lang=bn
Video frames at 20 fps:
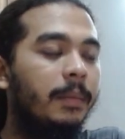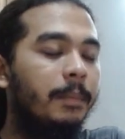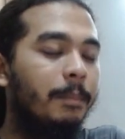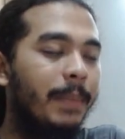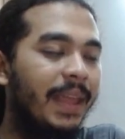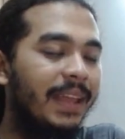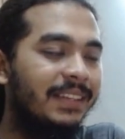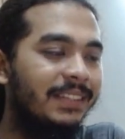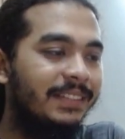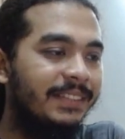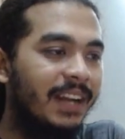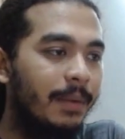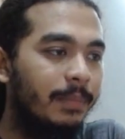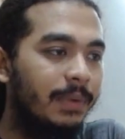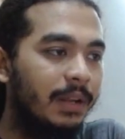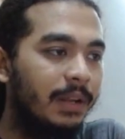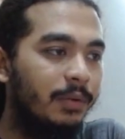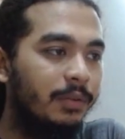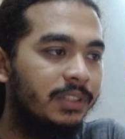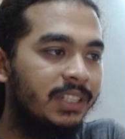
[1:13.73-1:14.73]
মেক্স
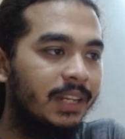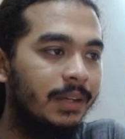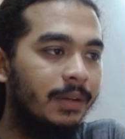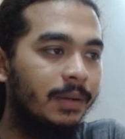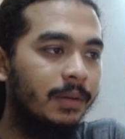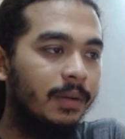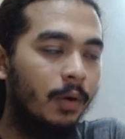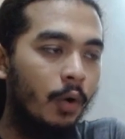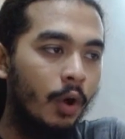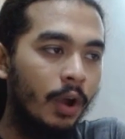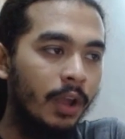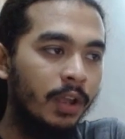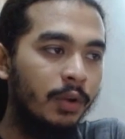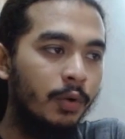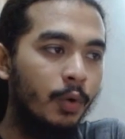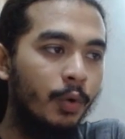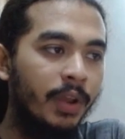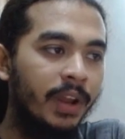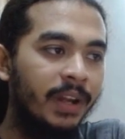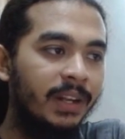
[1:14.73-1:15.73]
টার্মটা হচ্ছে হয়
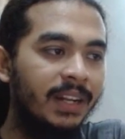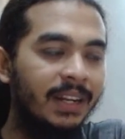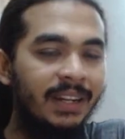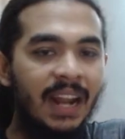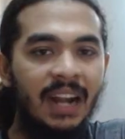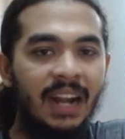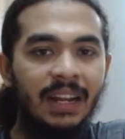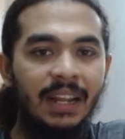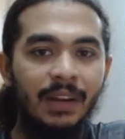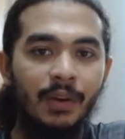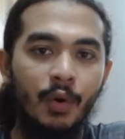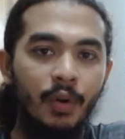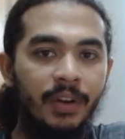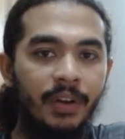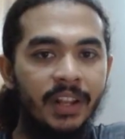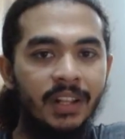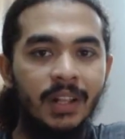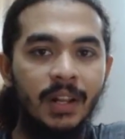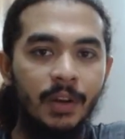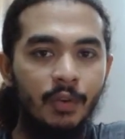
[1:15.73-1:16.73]
কোনো একটা ডাটা
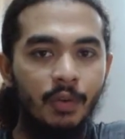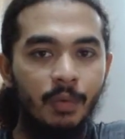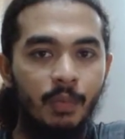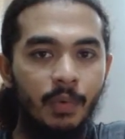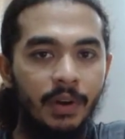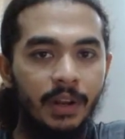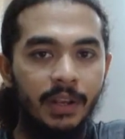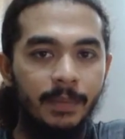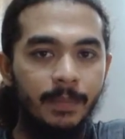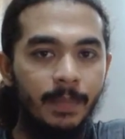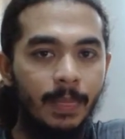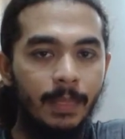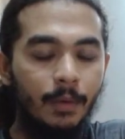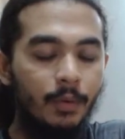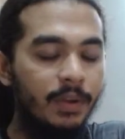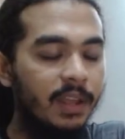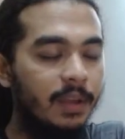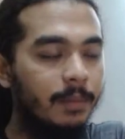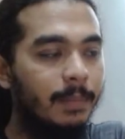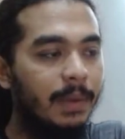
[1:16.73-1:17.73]
কন্টেনারের উপর
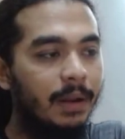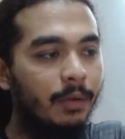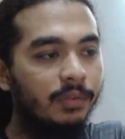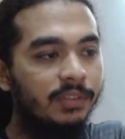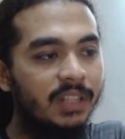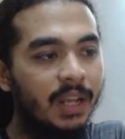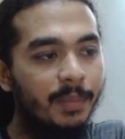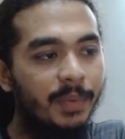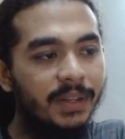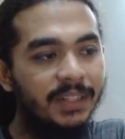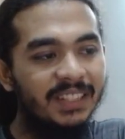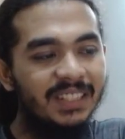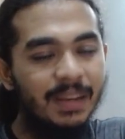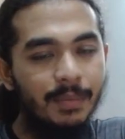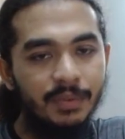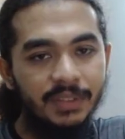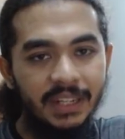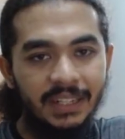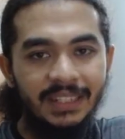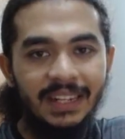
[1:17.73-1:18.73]
ওকে মানে হচ্ছে আপনার কাছে
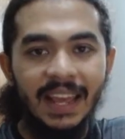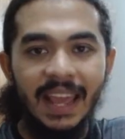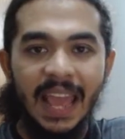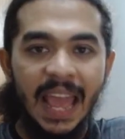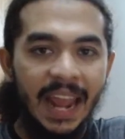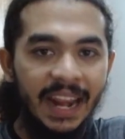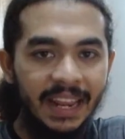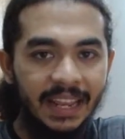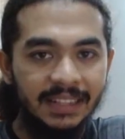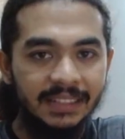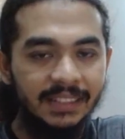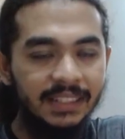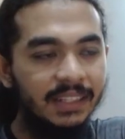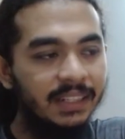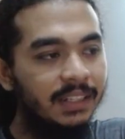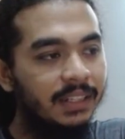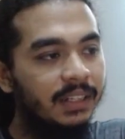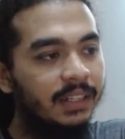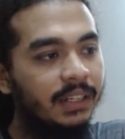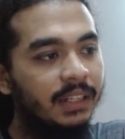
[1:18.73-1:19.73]
সাপোজ একটা অ্যারে আছে
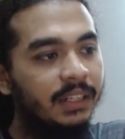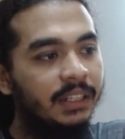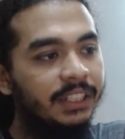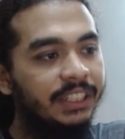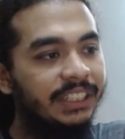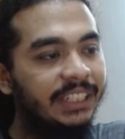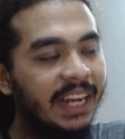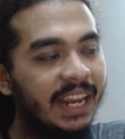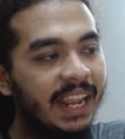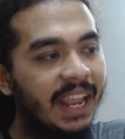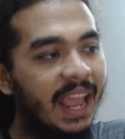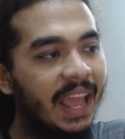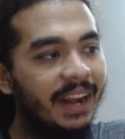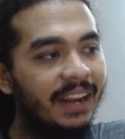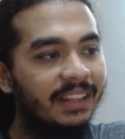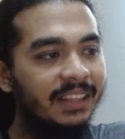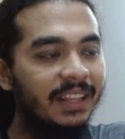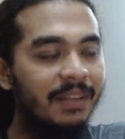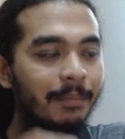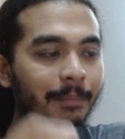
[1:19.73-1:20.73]
সেই
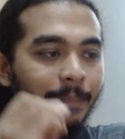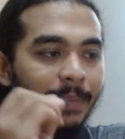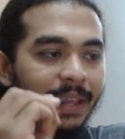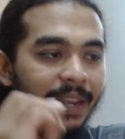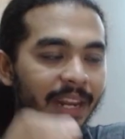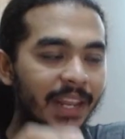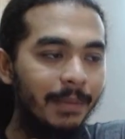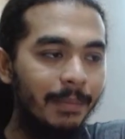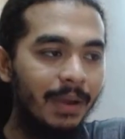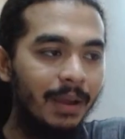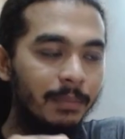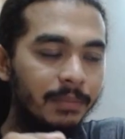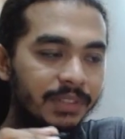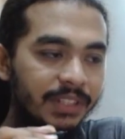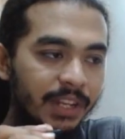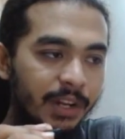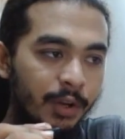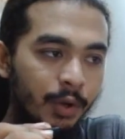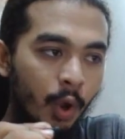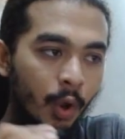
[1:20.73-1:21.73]
অ্যারেতে মিনিমাম
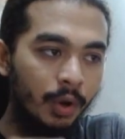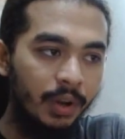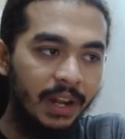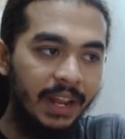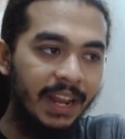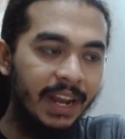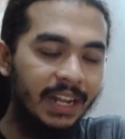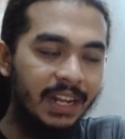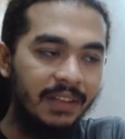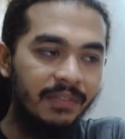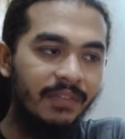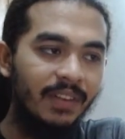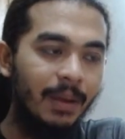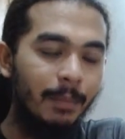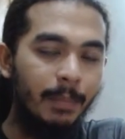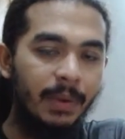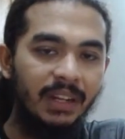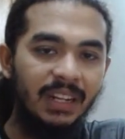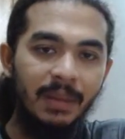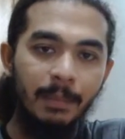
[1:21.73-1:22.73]
যে নন নেগেটিভ
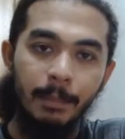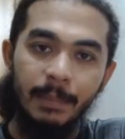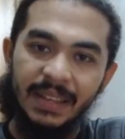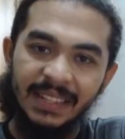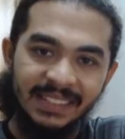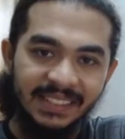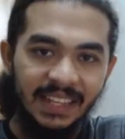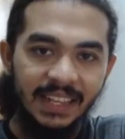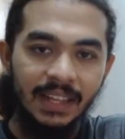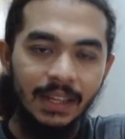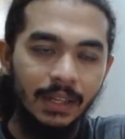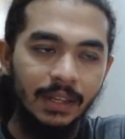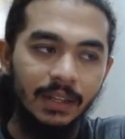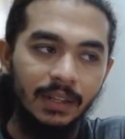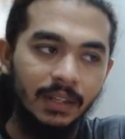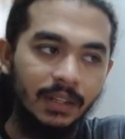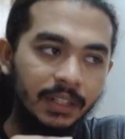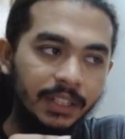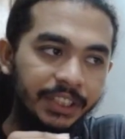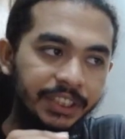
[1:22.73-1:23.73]
নাম্বারটা মিসিং
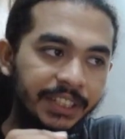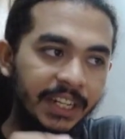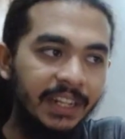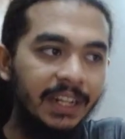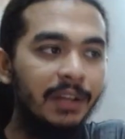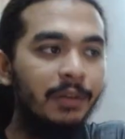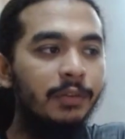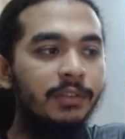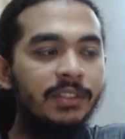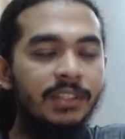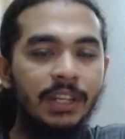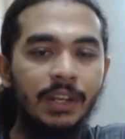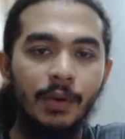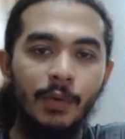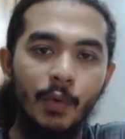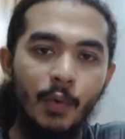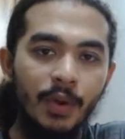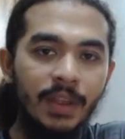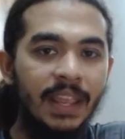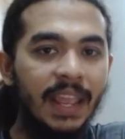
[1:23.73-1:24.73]
সেটা হচ্ছে
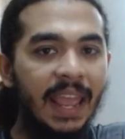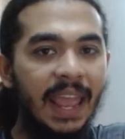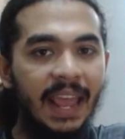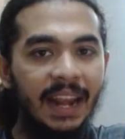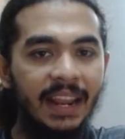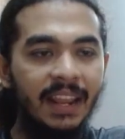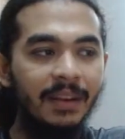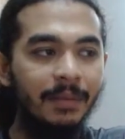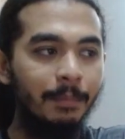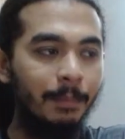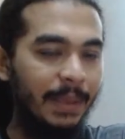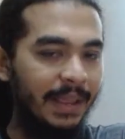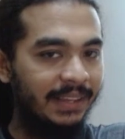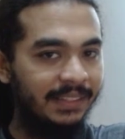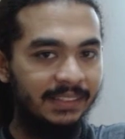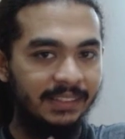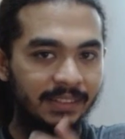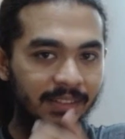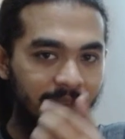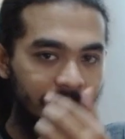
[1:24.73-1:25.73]
ওই অ্যারের
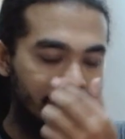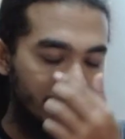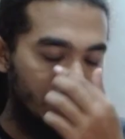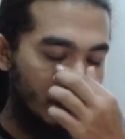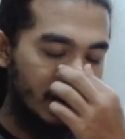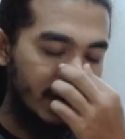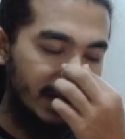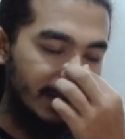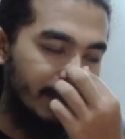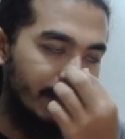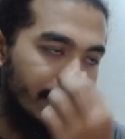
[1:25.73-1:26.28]
মেক্স ওকে